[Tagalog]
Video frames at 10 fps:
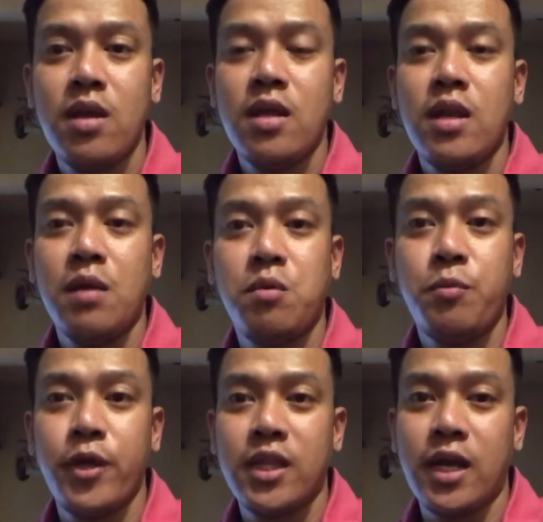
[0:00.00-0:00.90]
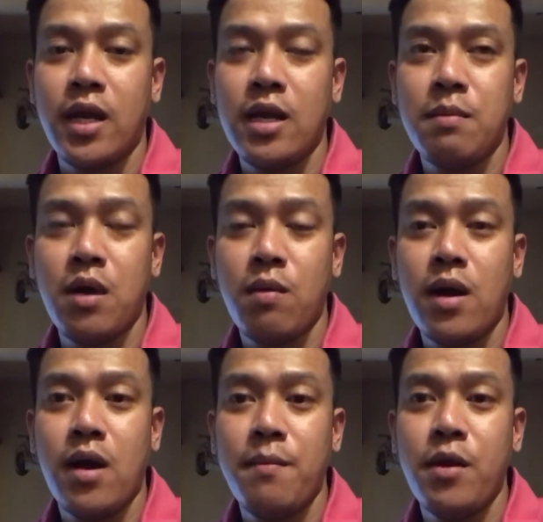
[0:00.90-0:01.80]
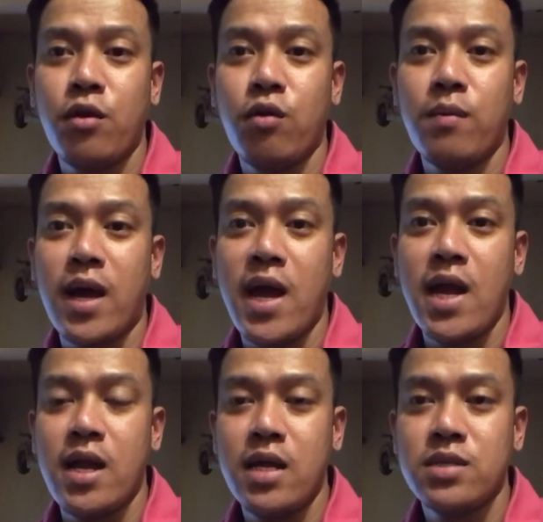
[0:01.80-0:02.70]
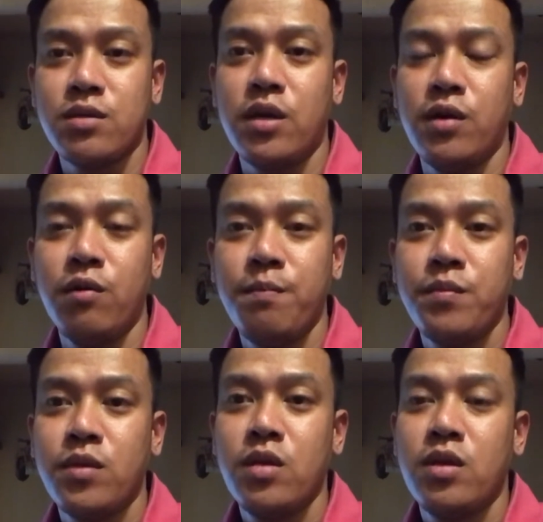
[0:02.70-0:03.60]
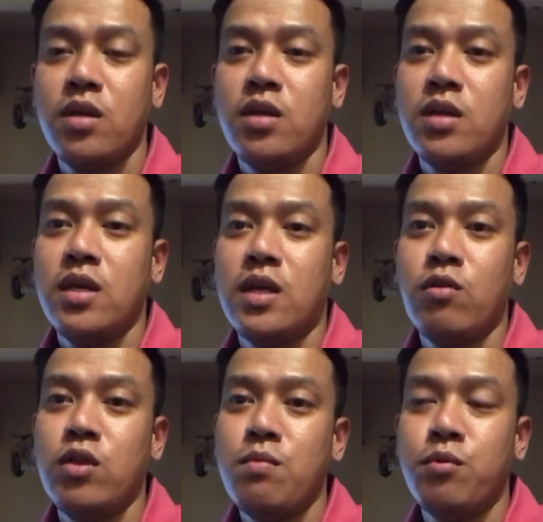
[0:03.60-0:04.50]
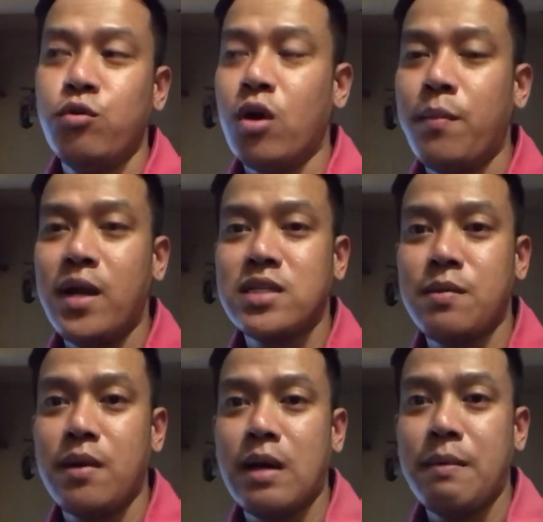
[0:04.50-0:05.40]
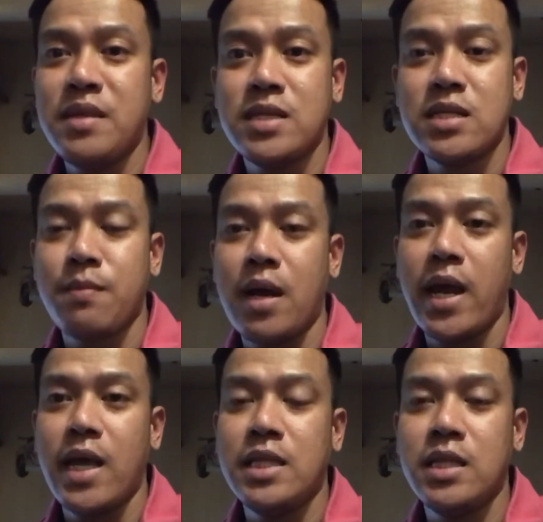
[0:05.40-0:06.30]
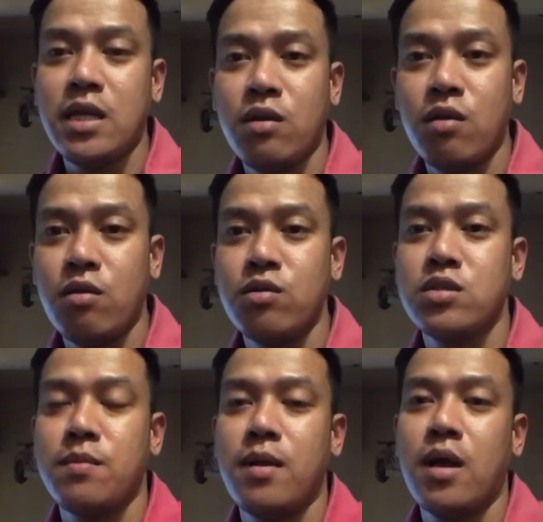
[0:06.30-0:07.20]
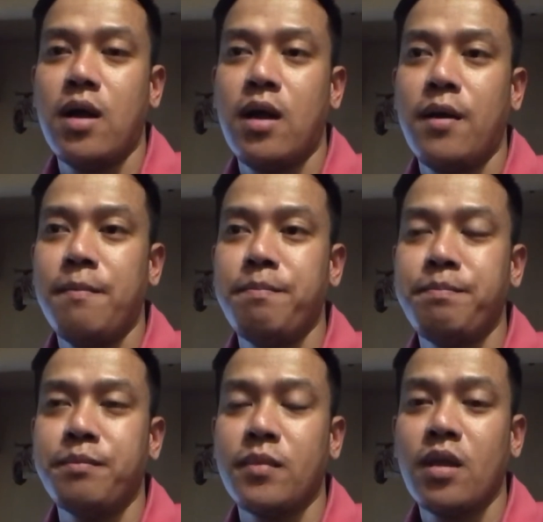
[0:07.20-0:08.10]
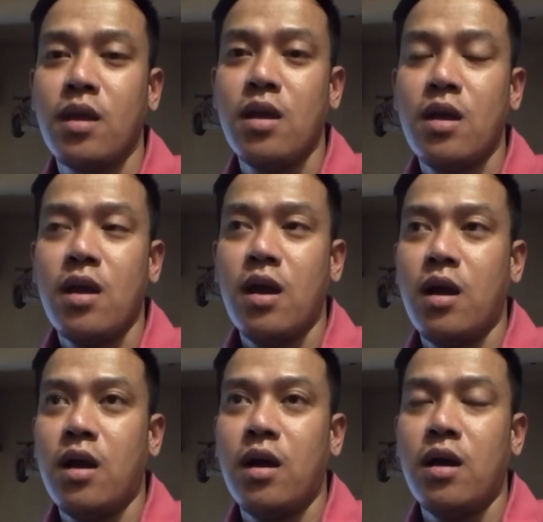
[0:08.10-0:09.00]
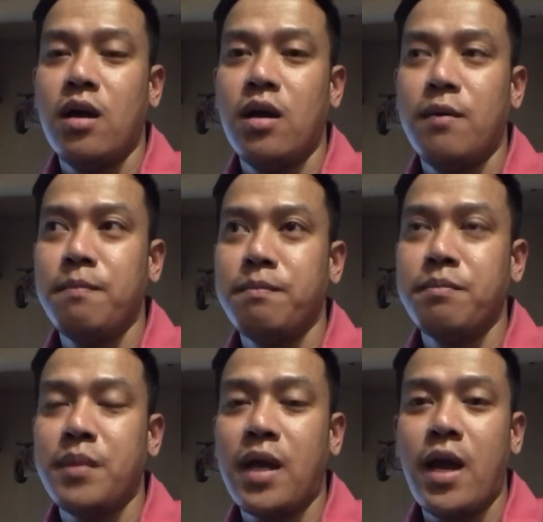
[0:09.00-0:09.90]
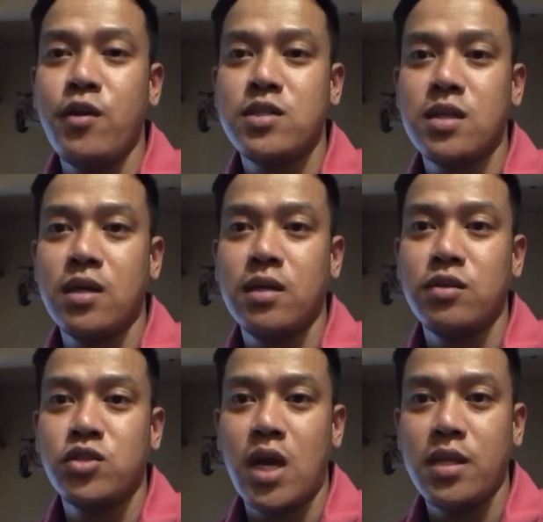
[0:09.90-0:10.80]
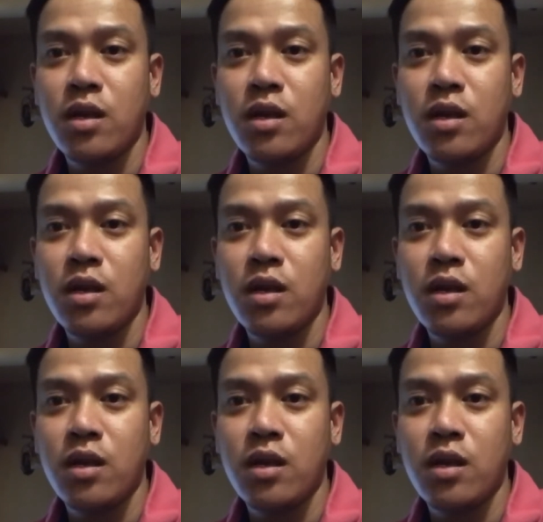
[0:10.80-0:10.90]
Nagpupuyat ka rin. Halimbawa, meron ako mga LS or ano ikaw din yung punong abala sa mga minsan sa mga editing ko, sa mga um, um pag-aayos ng channel